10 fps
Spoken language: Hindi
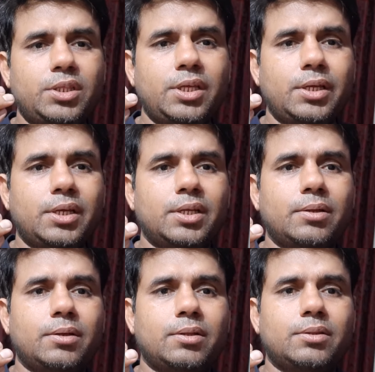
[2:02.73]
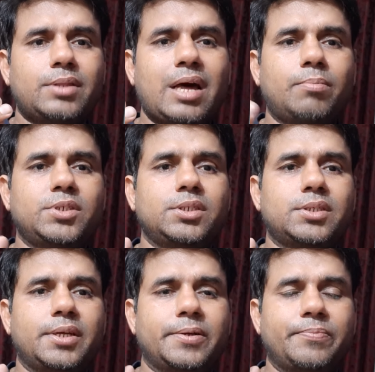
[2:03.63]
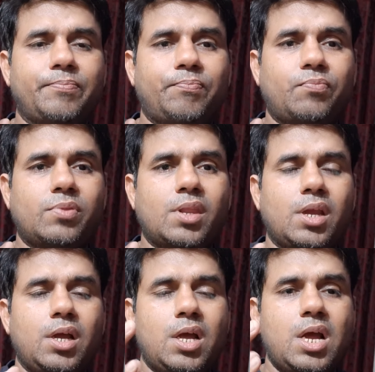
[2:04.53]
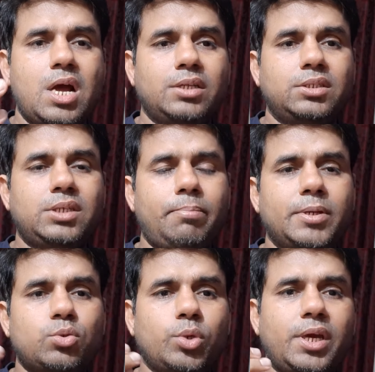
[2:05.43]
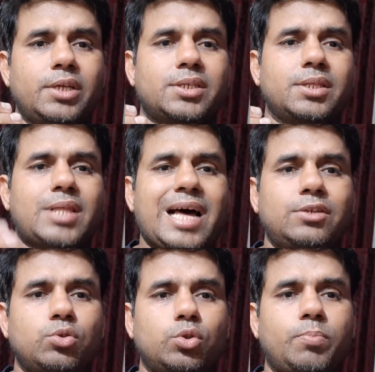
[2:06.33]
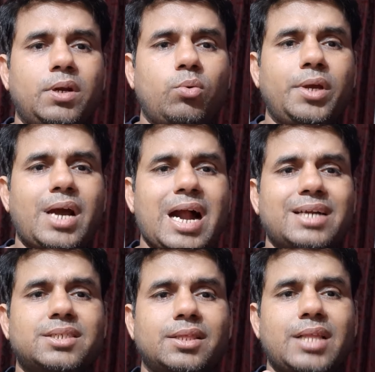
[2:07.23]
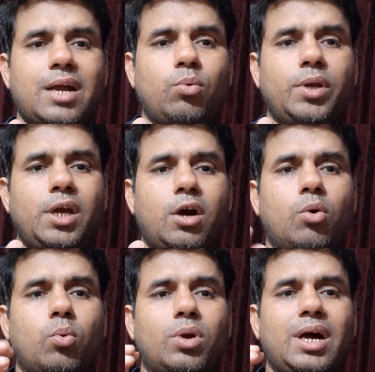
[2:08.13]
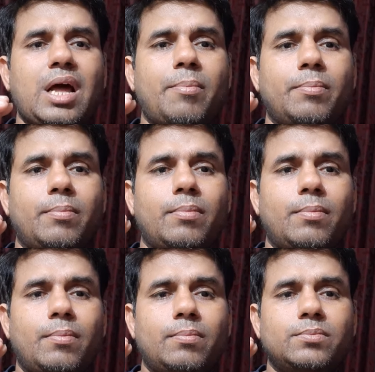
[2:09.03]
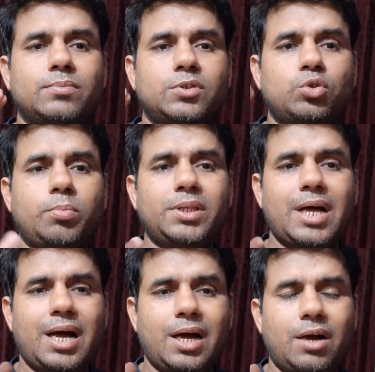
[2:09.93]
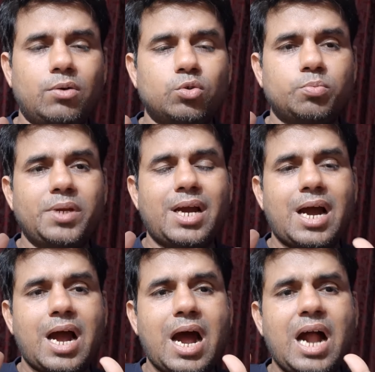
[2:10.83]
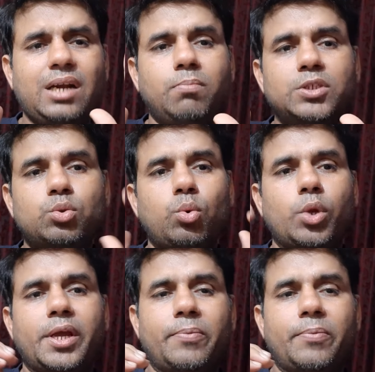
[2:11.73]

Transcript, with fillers: थी धर्म जी से जब बसु के संतान जो उत्पन्न हुए आठ संतान हुए और उनका नाम जो भी था उसमें आठ बसु हुए